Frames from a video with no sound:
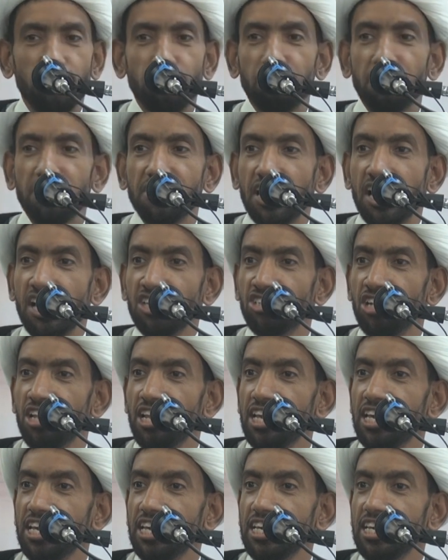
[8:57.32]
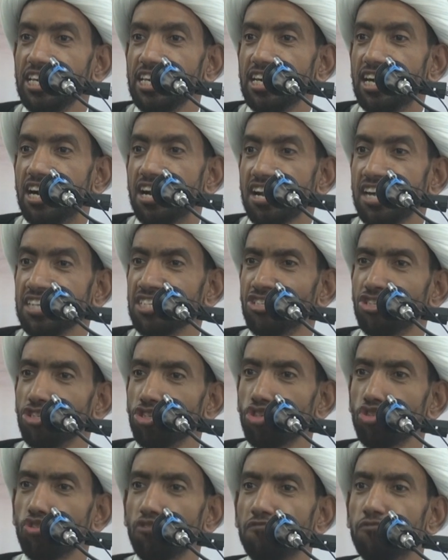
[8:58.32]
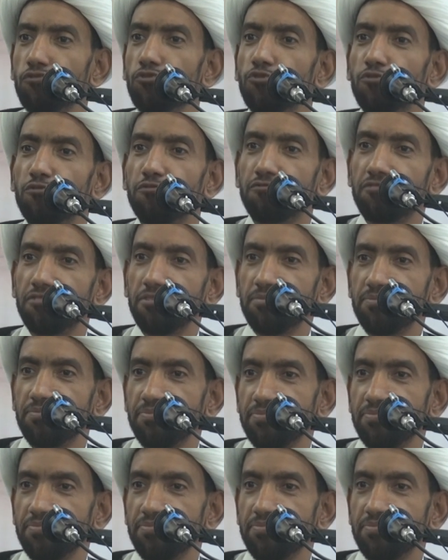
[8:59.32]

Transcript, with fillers: من أجل رص الصفوف